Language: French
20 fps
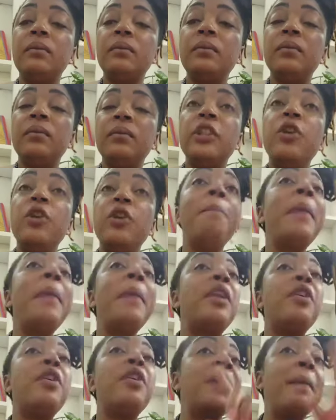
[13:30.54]
Le mal
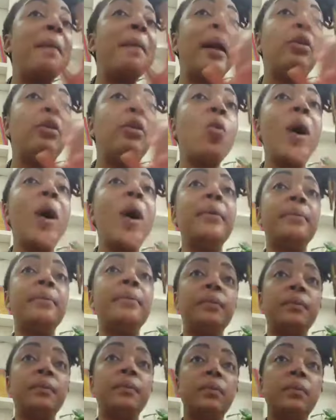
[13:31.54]
ne vient pas de loin.
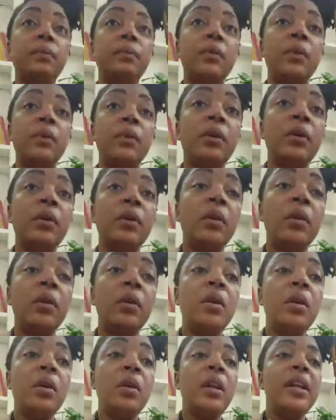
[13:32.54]

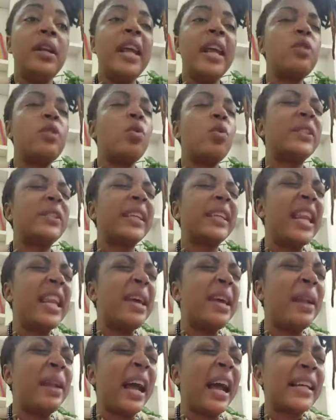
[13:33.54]
Les que les
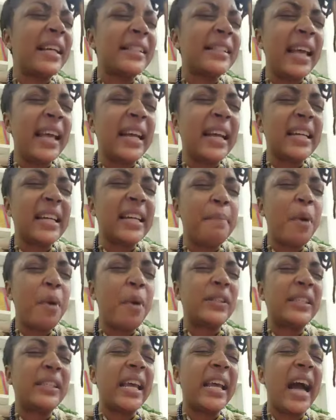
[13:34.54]
bras cassés, cramo
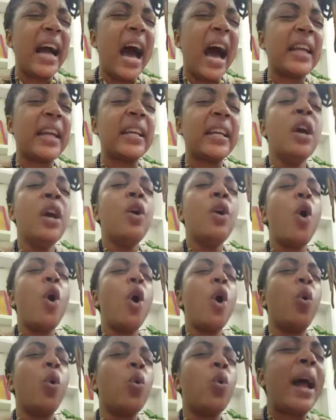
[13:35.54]
secare. O
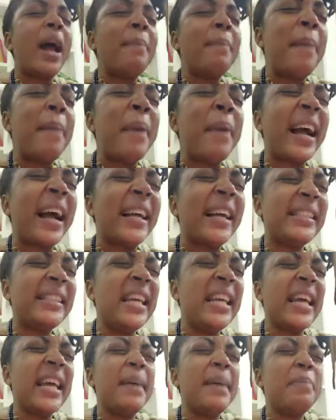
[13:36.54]
kuramama kasi
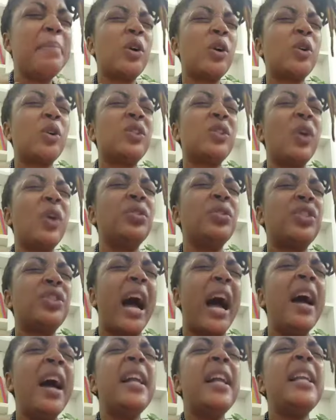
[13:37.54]
kleba kosontra.
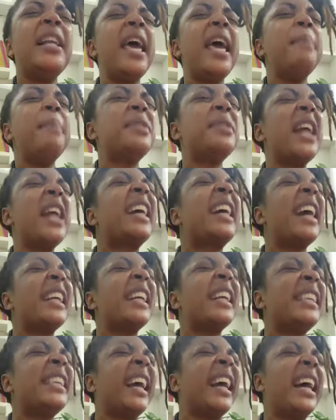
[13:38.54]
Les bras
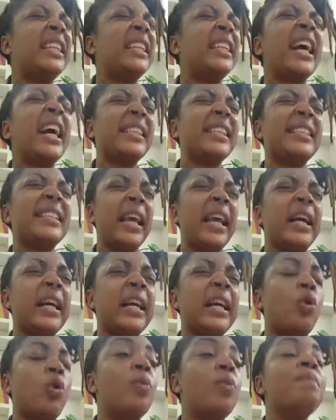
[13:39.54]
cassés, se
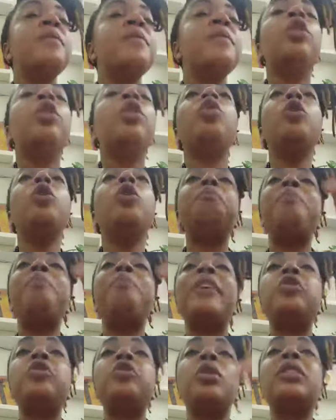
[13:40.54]
kato. Toute
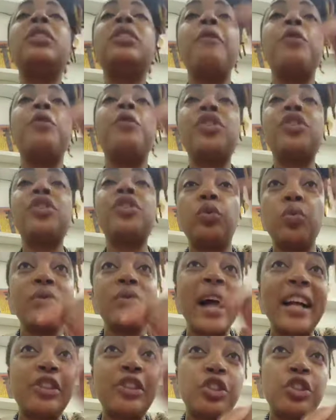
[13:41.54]
personne dans votre
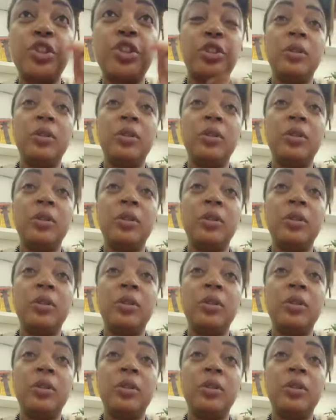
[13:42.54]
entourage.